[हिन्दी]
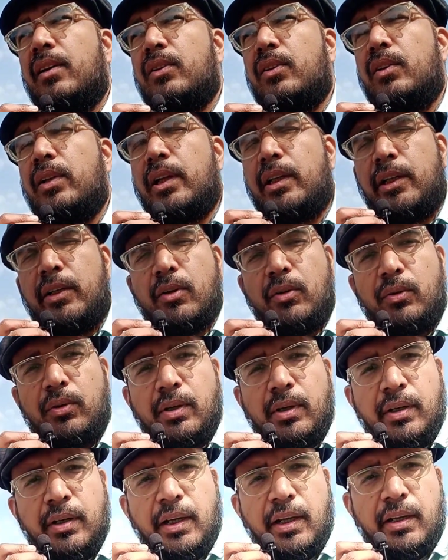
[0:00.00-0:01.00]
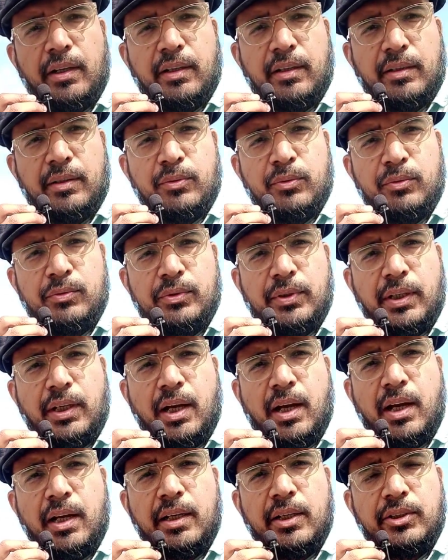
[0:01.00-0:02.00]
तो लेडी डॉक्टर ने उनसे
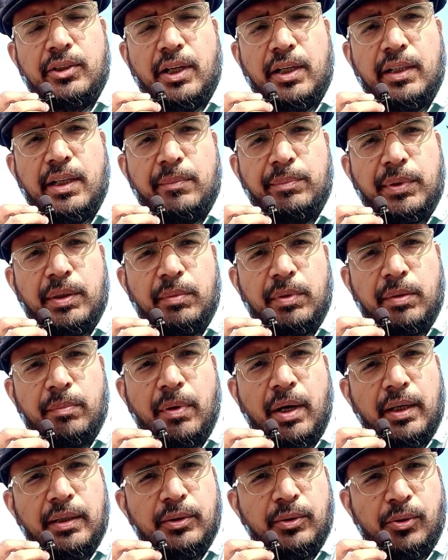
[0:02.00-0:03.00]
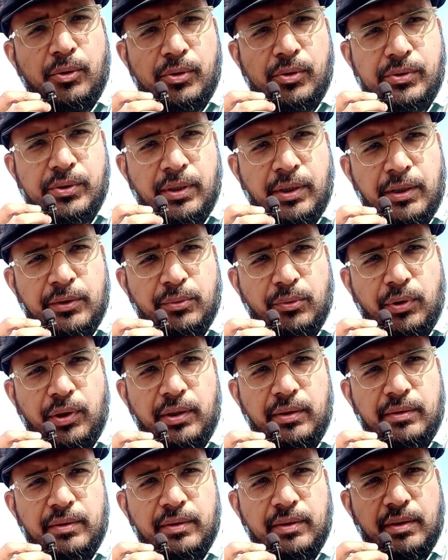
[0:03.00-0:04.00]
कहा कि शायद आपने मेरी बात गौर से नहीं
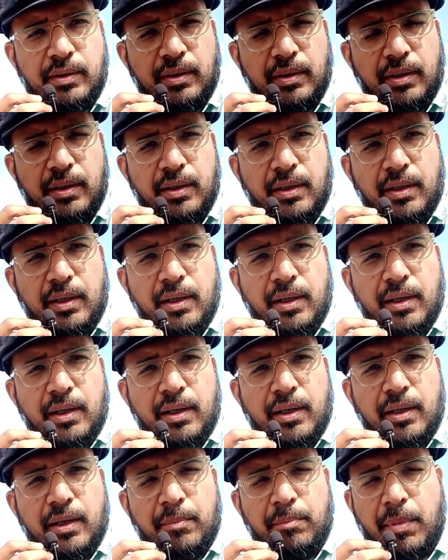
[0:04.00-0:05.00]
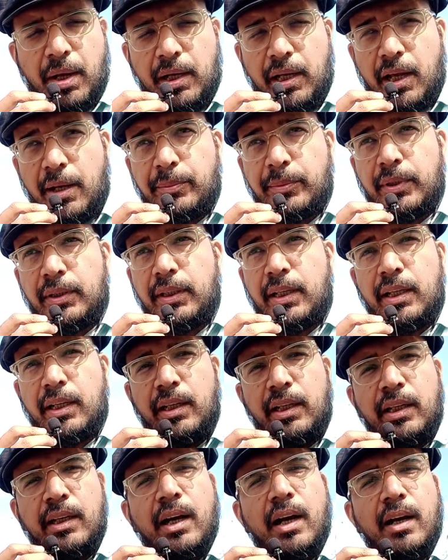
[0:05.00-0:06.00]
सुनी मैंने आपसे ये
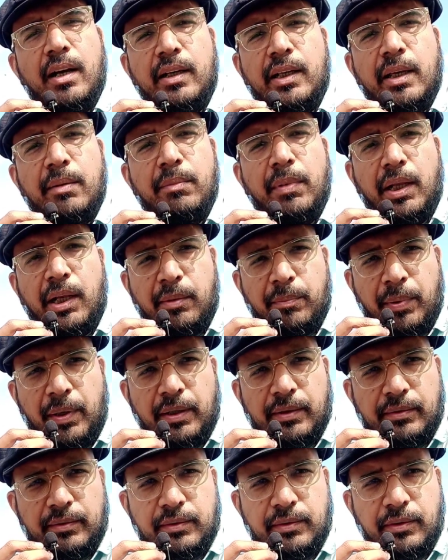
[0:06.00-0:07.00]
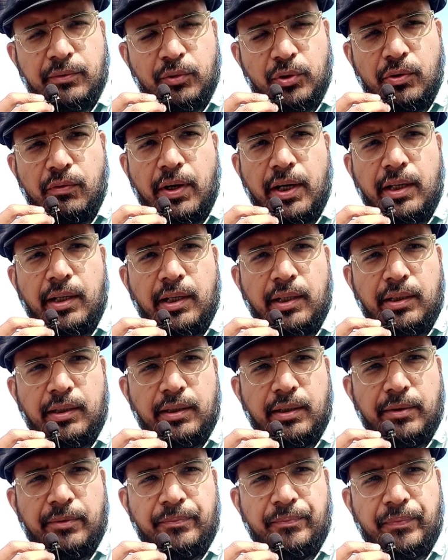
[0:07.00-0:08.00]
नहीं कहा कि मेरे पास वो दवाई
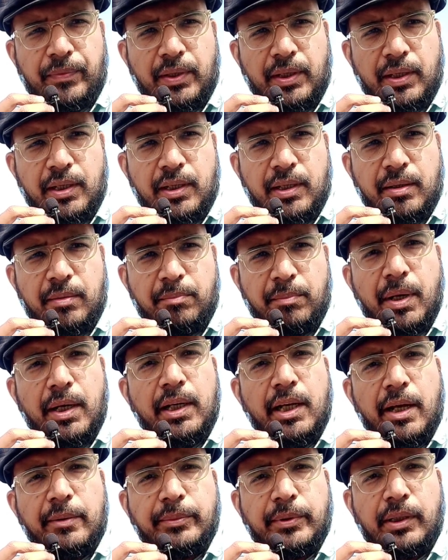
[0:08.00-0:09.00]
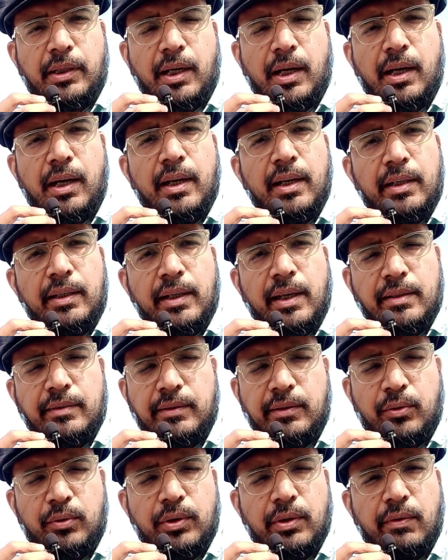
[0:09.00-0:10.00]
नहीं है मैंने आपसे कहा है कि
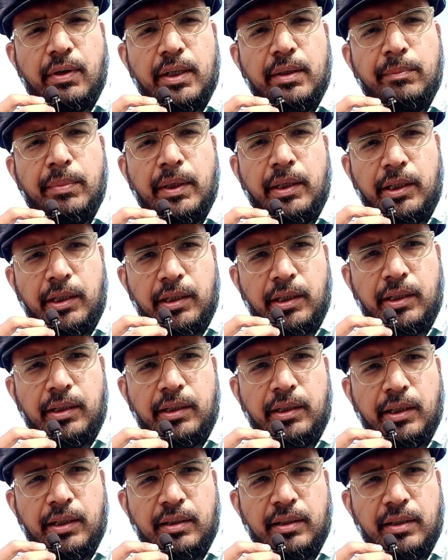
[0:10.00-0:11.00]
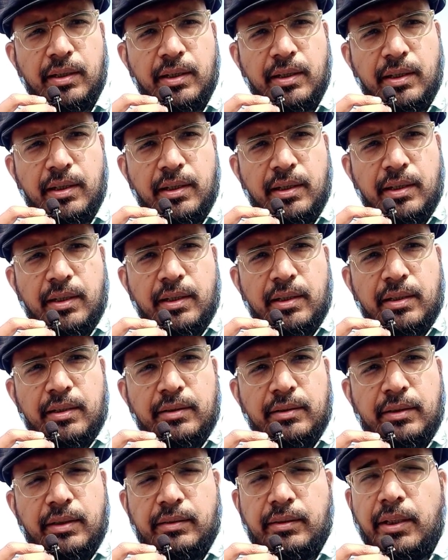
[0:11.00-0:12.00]
ऐसी कोई दवाई बनी नहीं है
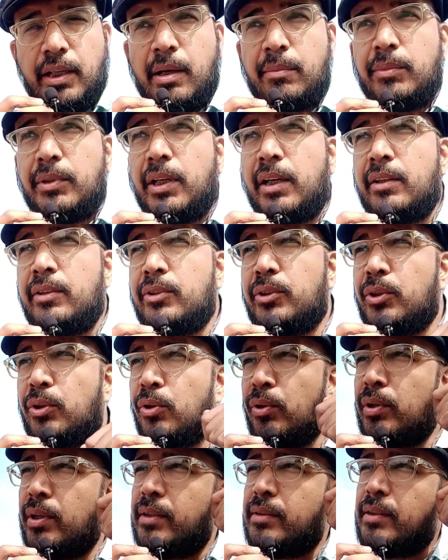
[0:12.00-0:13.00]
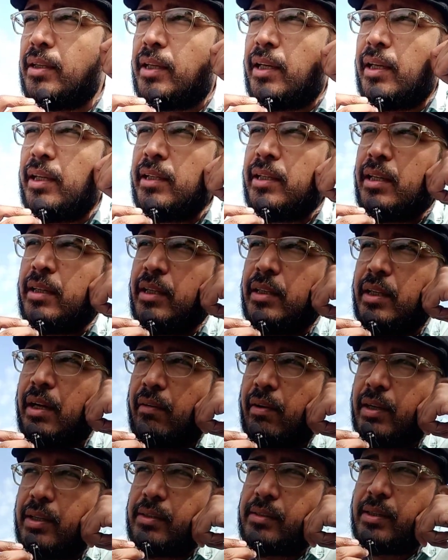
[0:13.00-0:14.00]
जिससे हम ये इंश्योर कर सकें या ये
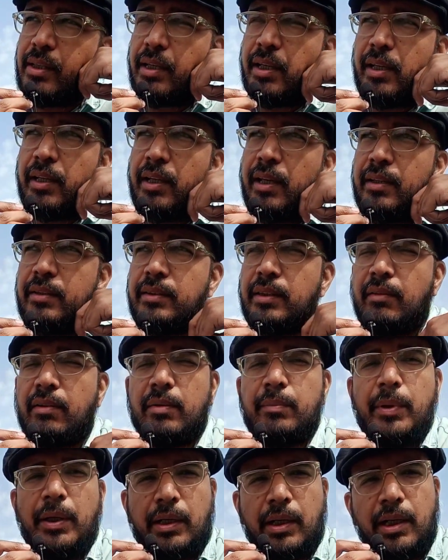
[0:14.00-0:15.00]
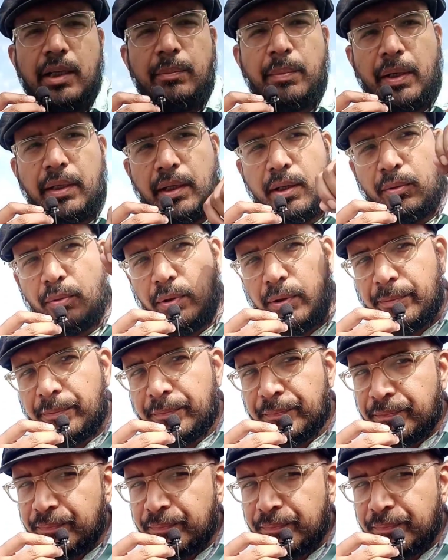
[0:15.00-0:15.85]
दावा कर सकें कि इस दफ़ा बेटा ही पैदा होगा